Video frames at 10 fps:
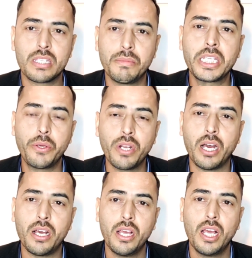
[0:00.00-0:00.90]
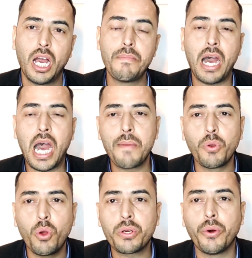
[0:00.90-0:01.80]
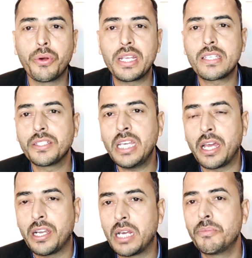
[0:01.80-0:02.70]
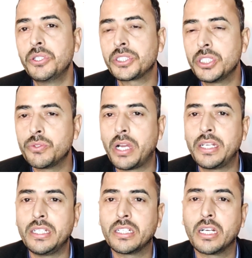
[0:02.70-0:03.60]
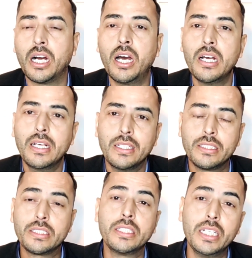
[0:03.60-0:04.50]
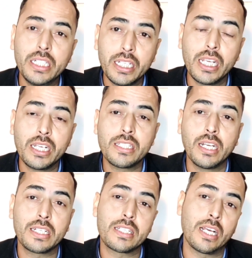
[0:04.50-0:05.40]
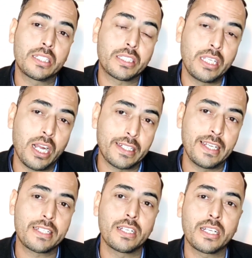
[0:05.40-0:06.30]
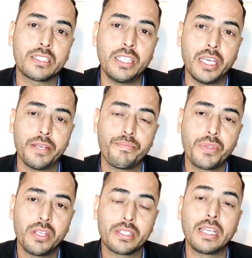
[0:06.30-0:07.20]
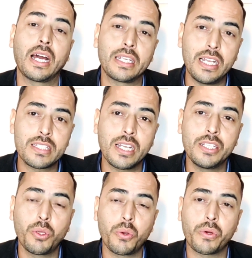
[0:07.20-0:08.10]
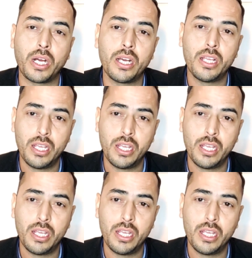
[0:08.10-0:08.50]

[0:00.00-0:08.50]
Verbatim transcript: समझ रहे हो ना अब आप लोग कहोगे सर जी हरियाणा पुलिस की ज्वाइनिंग का सीटी के रिजल्ट के साथ क्या कनेक्शन रखती है क्या रिलेशन इन दोनों का